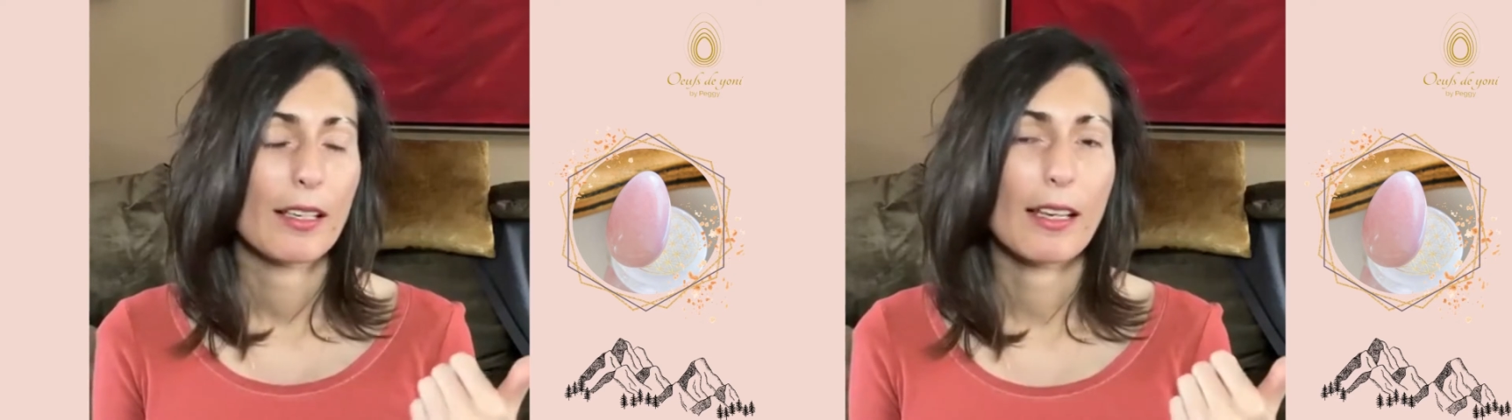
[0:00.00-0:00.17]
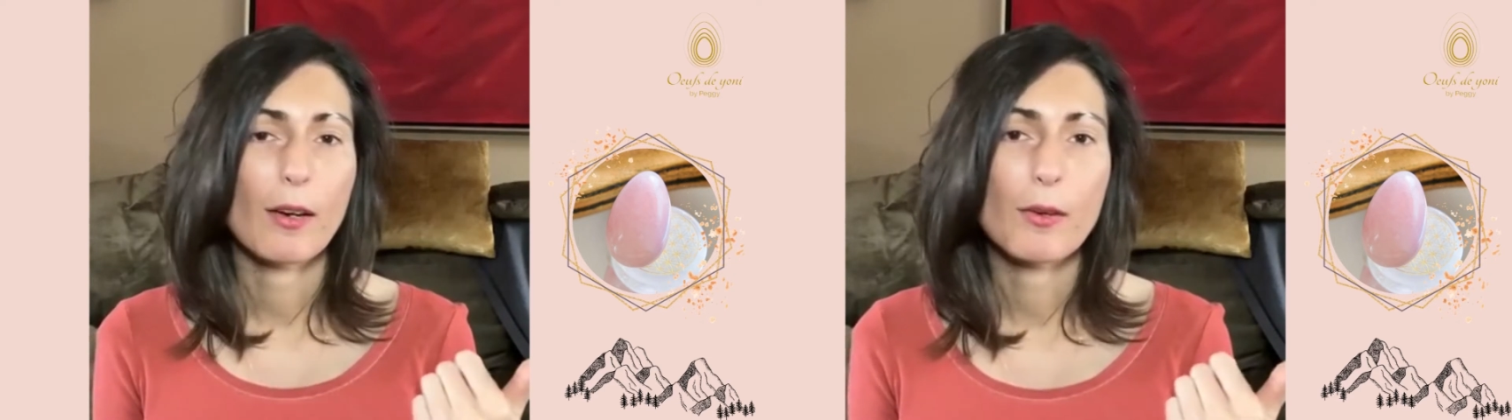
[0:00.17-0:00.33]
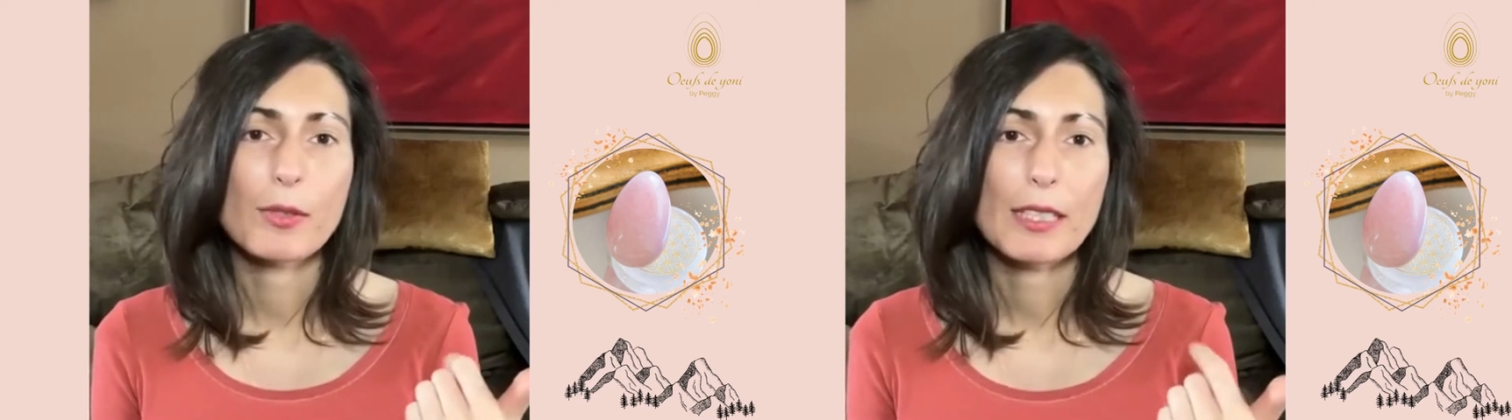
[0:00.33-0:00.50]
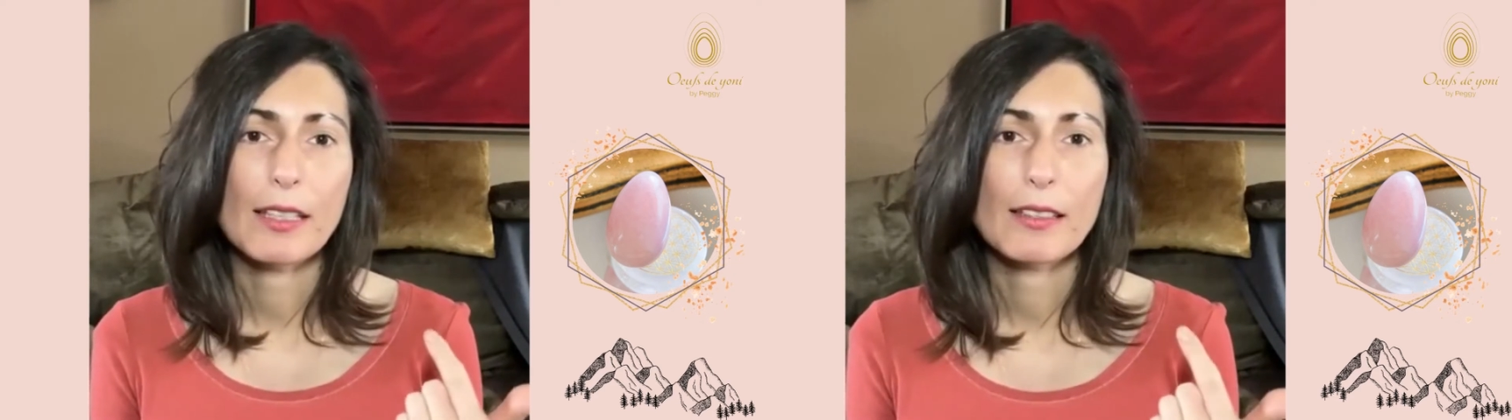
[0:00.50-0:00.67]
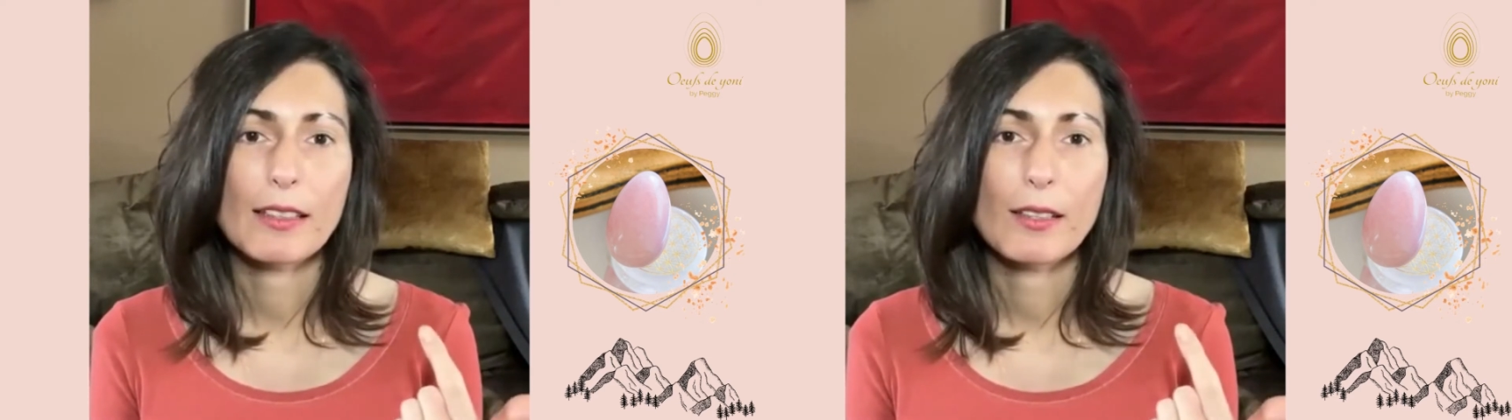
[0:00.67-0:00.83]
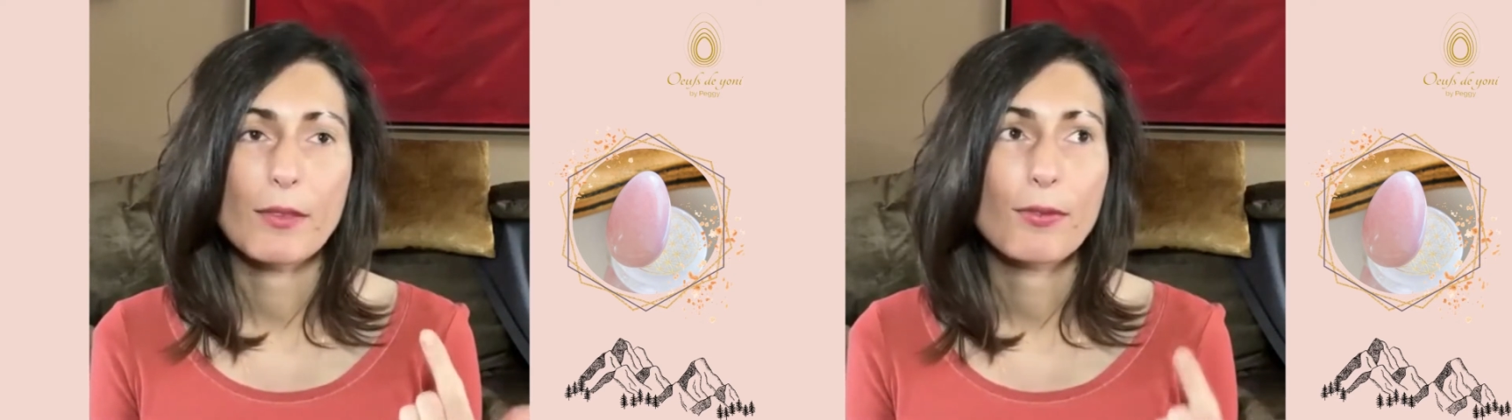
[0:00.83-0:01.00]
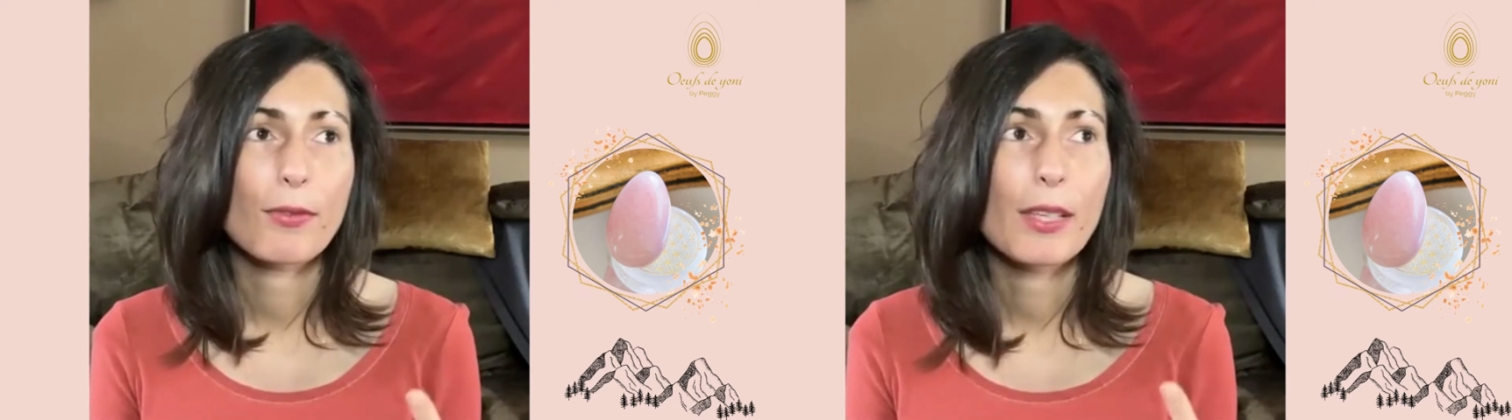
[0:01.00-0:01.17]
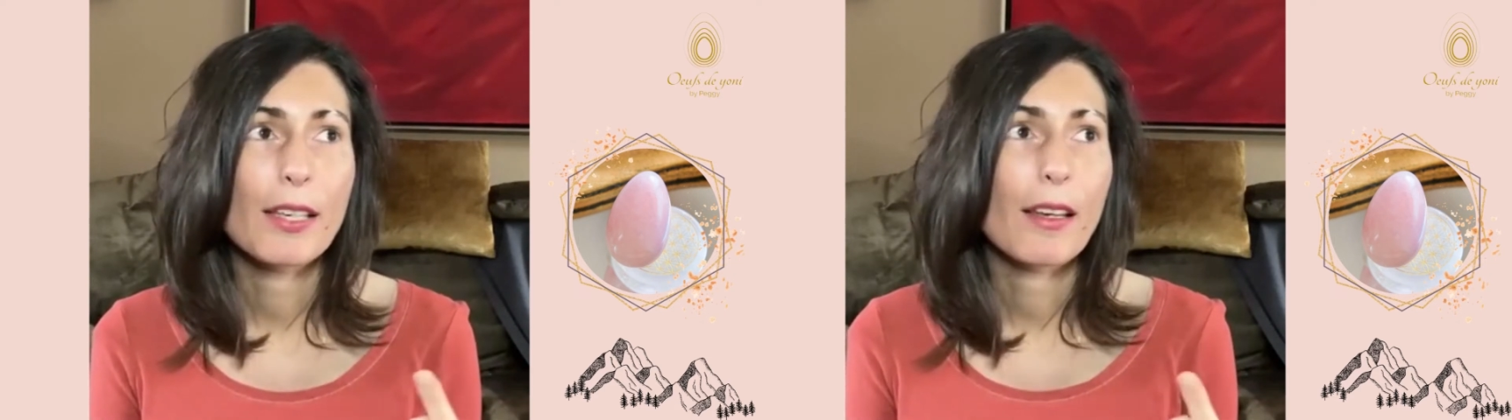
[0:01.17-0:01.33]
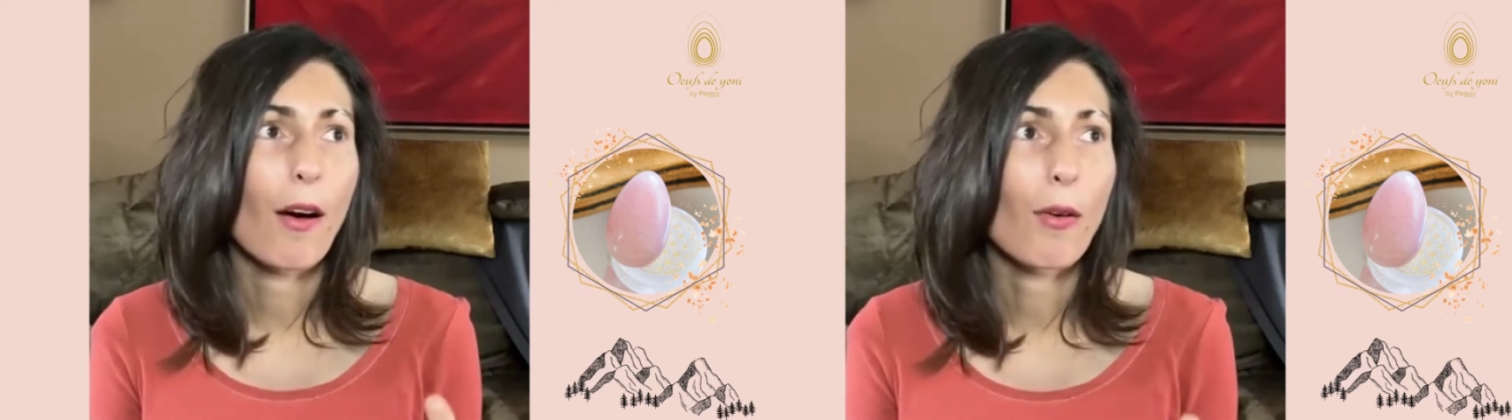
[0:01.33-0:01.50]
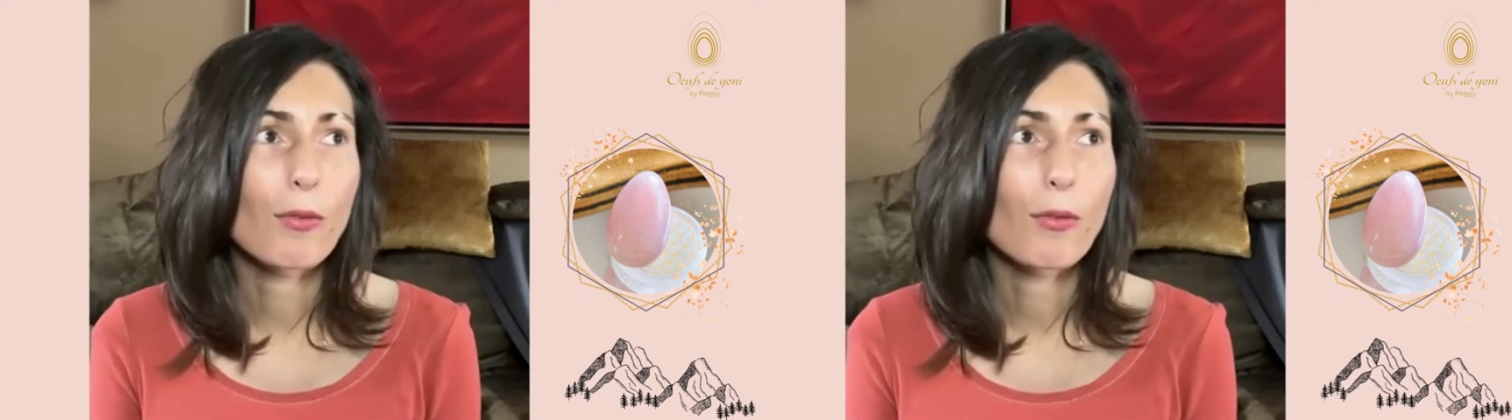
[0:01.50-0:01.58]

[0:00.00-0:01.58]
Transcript: là où ça a été fait,